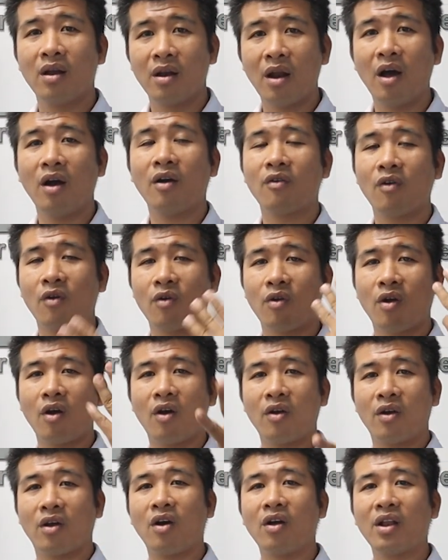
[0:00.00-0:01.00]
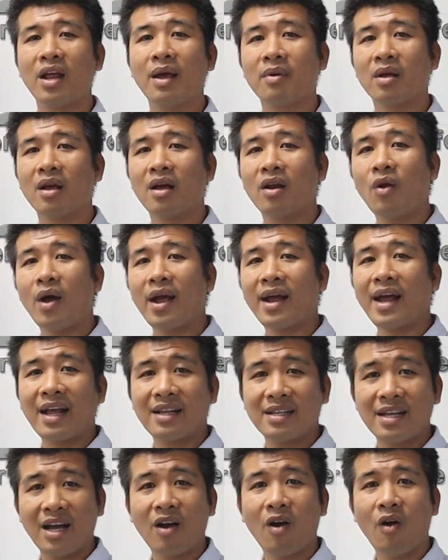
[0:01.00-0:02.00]
đó, còn có thêm những loại gạch
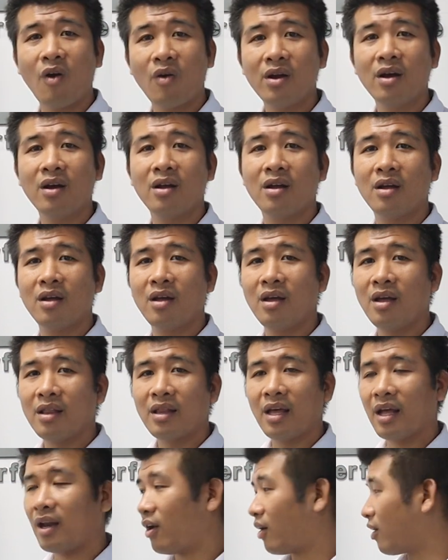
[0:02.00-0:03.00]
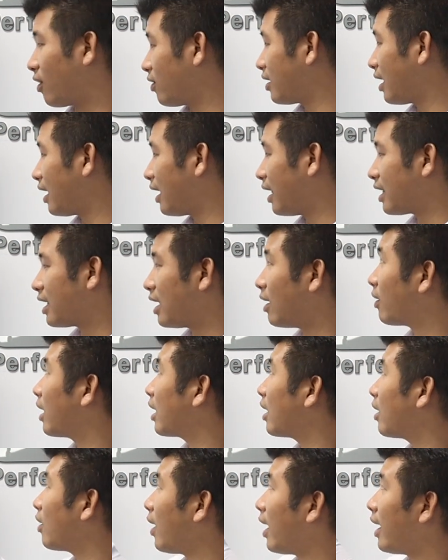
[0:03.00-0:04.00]
giả gỗ nữa, thì nó có rất là nhiều các
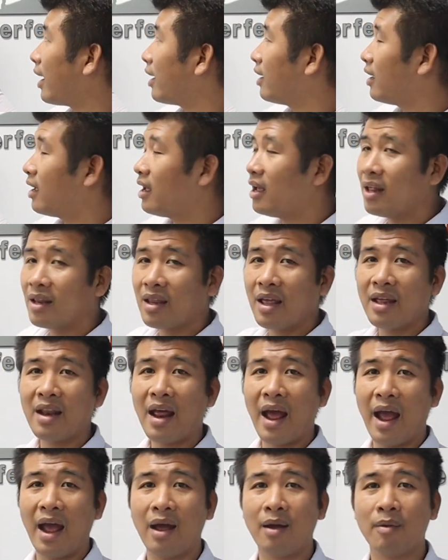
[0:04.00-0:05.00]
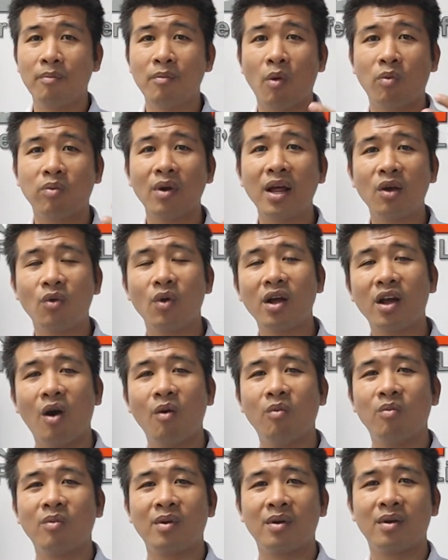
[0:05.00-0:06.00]
cái loại. Thì để mục đích cuối
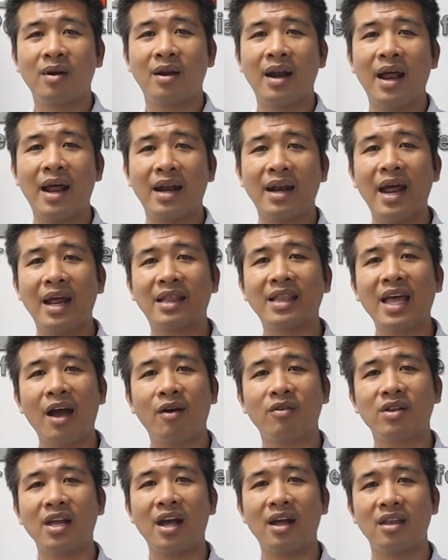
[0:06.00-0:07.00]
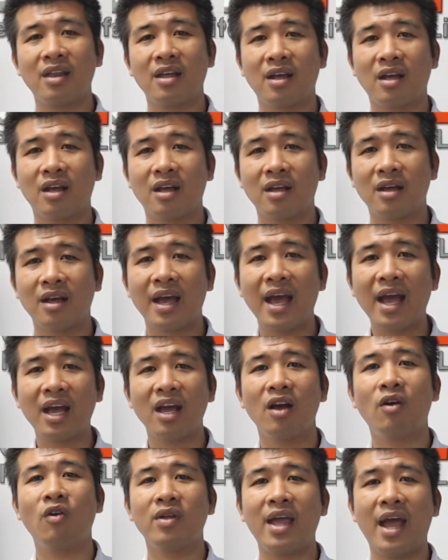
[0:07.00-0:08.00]
cùng là để tạo ra các
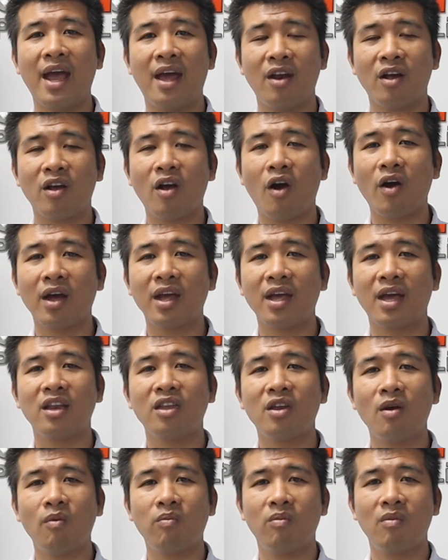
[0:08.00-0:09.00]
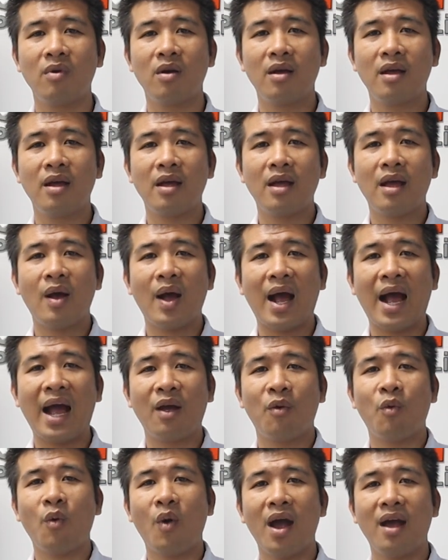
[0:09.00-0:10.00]
cái ngôi nhà nó có cái kiến trúc hài
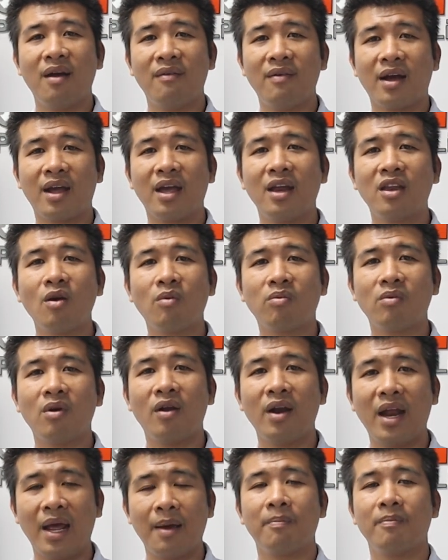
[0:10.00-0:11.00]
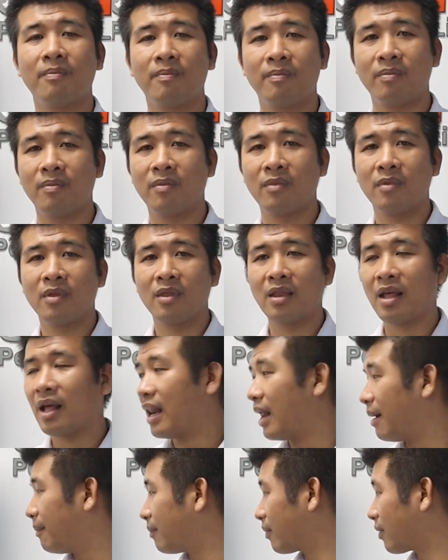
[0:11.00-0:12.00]
hòa và kiến trúc nó đẹp, nên
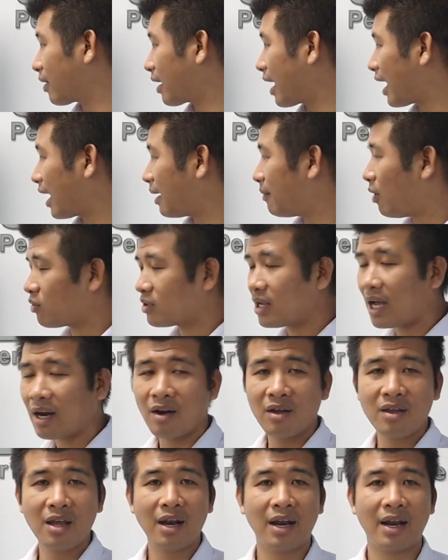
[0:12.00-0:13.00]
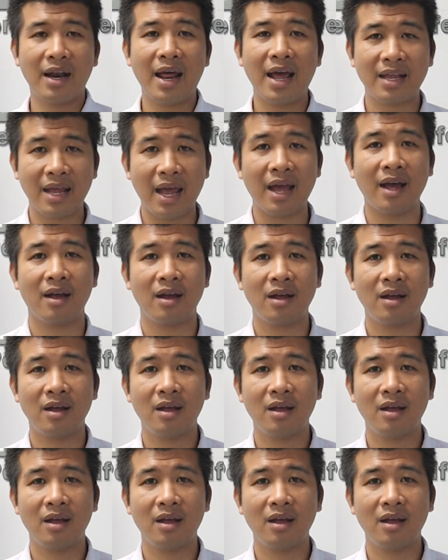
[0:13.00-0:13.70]
là các cái màu sắc nó rất là đa dạng